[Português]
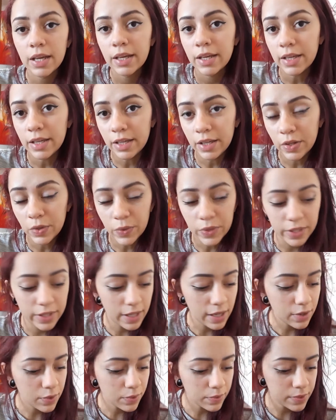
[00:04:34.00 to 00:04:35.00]
e o que tá
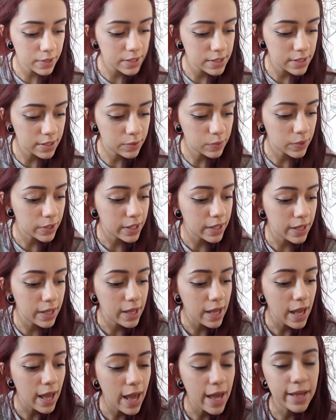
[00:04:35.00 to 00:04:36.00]
acontecendo
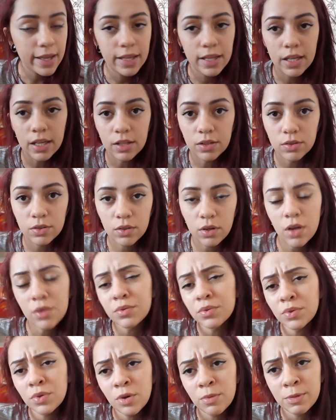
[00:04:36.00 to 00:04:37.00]
aqui é que, logo
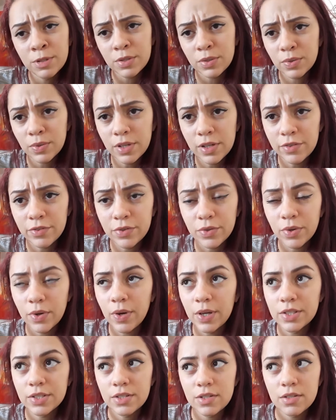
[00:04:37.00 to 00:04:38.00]
no começo do livro, eu
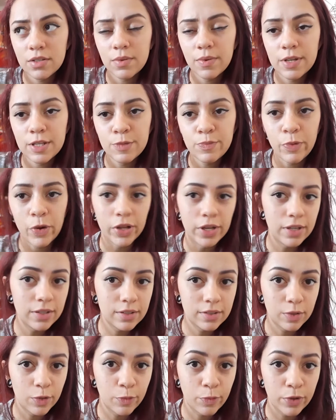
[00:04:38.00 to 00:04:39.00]
acho que isso não é spoiler,
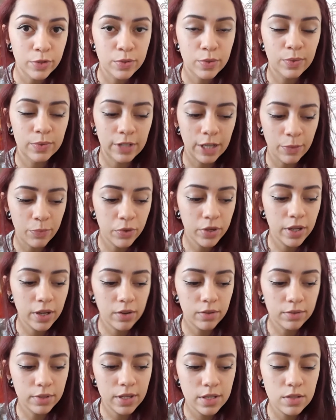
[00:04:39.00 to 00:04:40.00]
então eu posso contar porque
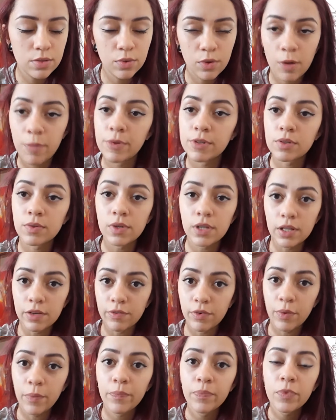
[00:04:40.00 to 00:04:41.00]
acontece no começo do
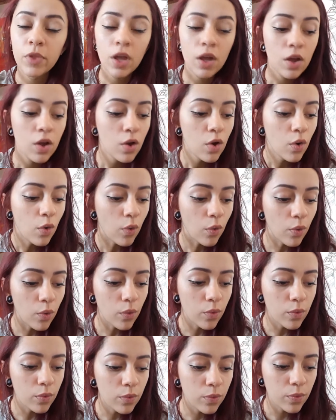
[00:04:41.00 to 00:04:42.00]
livro.
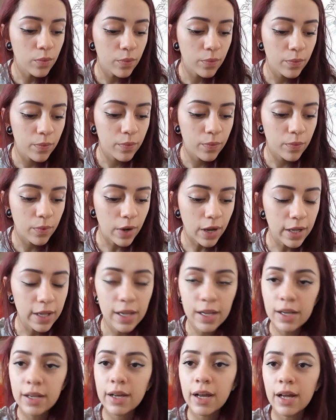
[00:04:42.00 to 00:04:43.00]
Um,
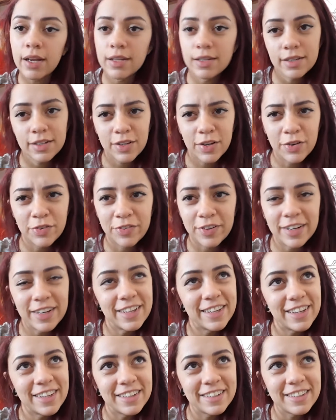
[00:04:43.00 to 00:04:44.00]
aquele carinha que eu
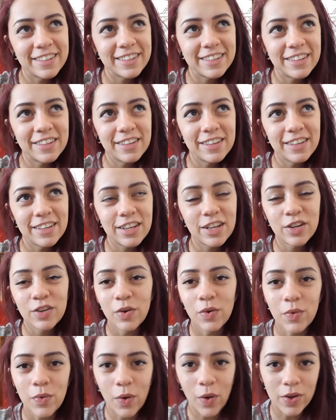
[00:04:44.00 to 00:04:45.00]
falei que
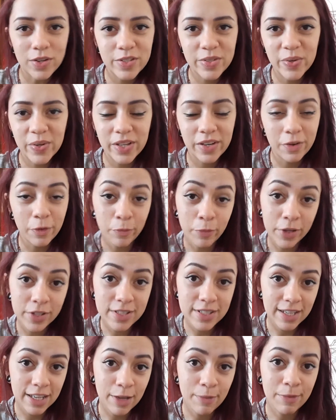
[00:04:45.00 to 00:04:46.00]
criou o código que não pode
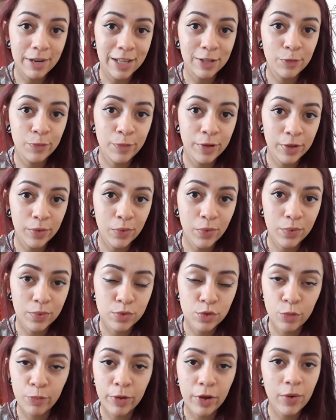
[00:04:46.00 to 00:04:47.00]
ser quebrado pelo
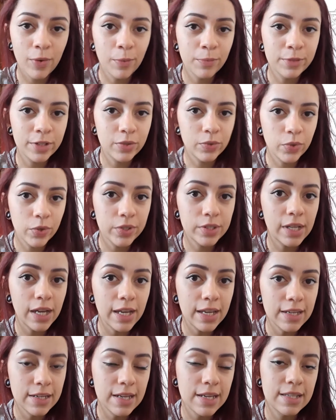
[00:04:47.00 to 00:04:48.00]
supercomputador da
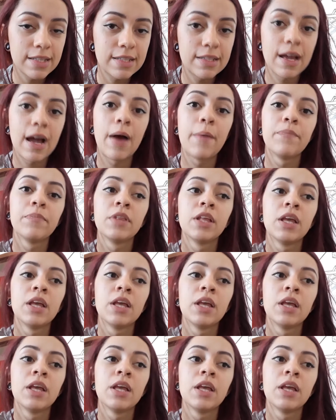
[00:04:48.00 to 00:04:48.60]
NSA,